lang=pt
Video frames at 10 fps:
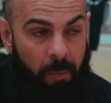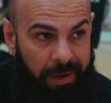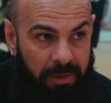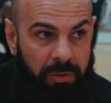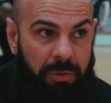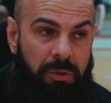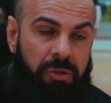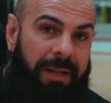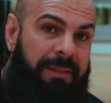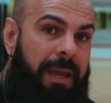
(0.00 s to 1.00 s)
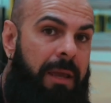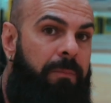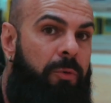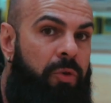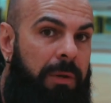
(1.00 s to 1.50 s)
Eu acredito que isso já tenha
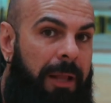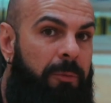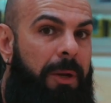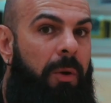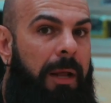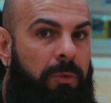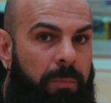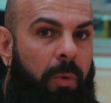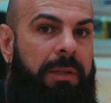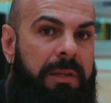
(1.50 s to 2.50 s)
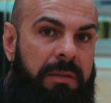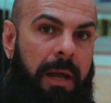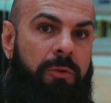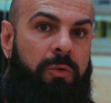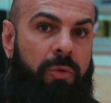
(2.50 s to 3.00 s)
impulsionado, melhorado um pouco a
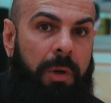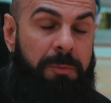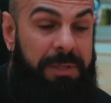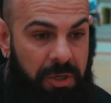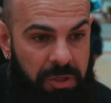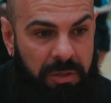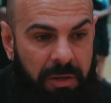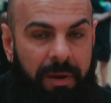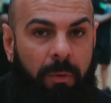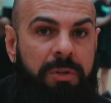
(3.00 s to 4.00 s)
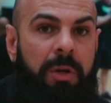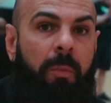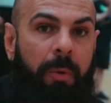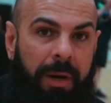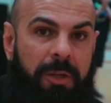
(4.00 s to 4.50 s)
densidade dos dois, mas a gente ainda vai conseguir
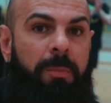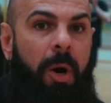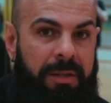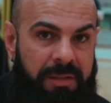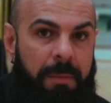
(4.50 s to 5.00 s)
um progresso maior nessa